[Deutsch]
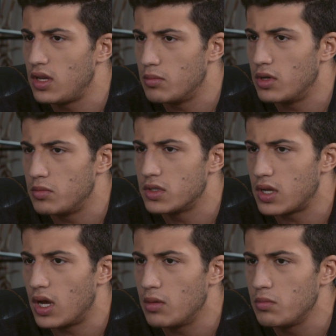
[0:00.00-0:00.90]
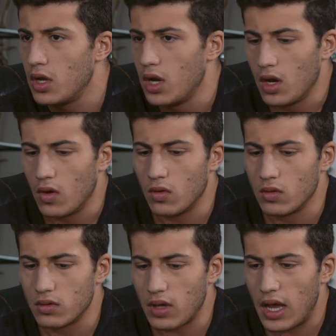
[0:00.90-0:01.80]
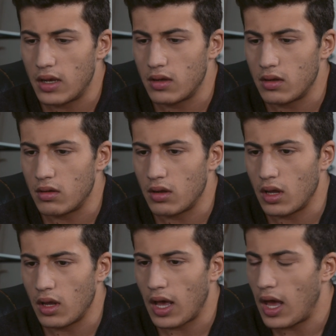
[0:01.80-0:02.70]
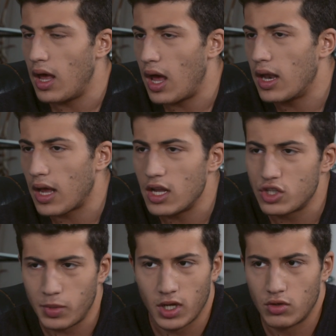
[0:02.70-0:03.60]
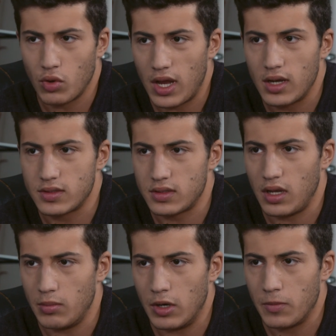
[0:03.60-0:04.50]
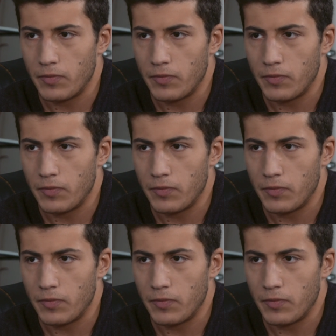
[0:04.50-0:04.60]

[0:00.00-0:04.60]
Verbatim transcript: Thema im Islam und ein, ein rein spirituelles Thema.